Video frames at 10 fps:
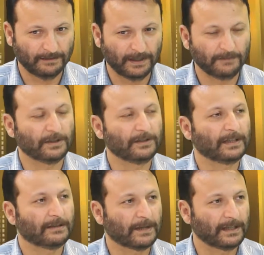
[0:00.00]
मैन
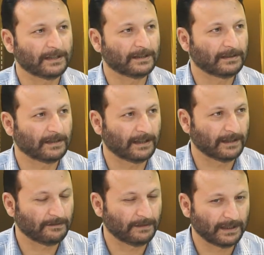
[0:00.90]
पॉलिटिकल पार्टीज़ के
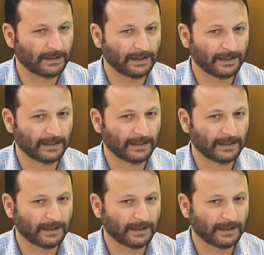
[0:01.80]
अंदर बैठ के